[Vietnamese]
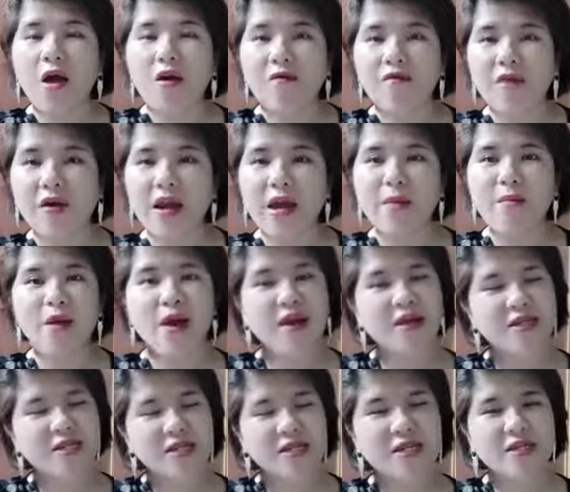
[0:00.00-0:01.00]
Vậy là em đã
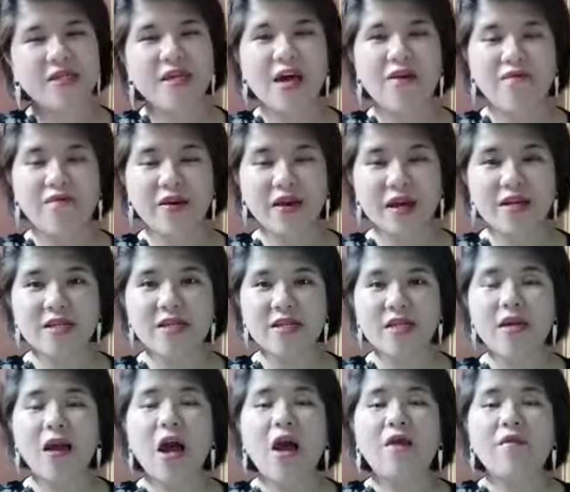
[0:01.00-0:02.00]
chia sẻ với các
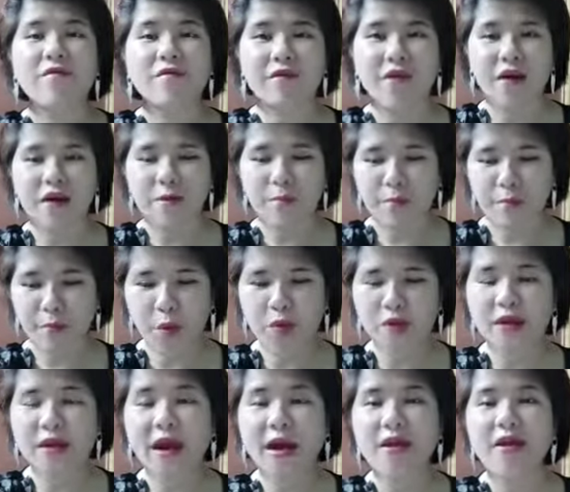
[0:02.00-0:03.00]
chị về bốn
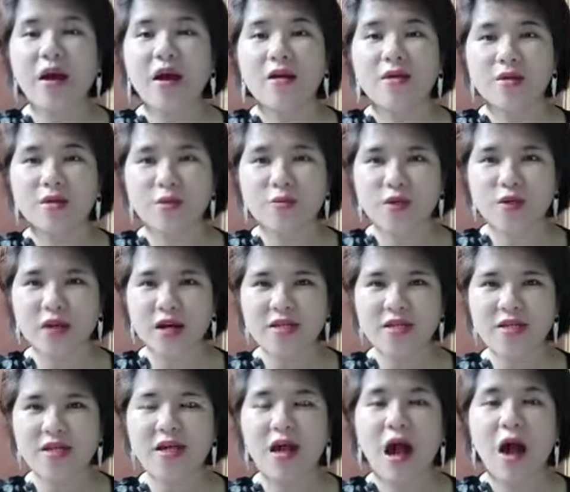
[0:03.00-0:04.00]
cách giúp cho các
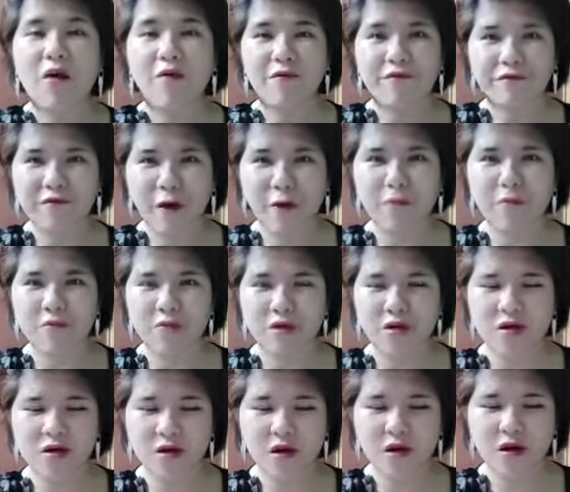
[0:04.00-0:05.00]
chị phòng
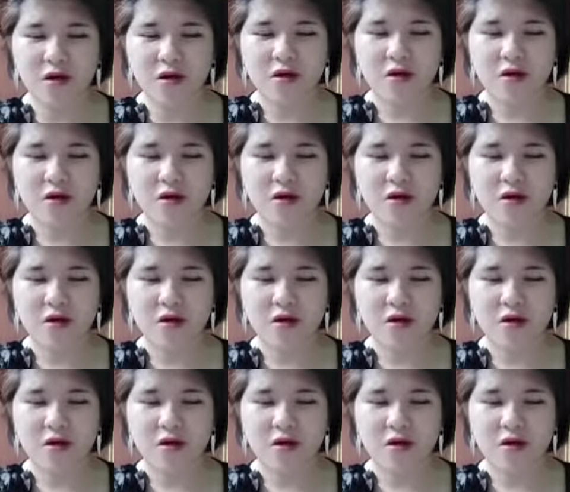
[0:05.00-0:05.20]
ngừa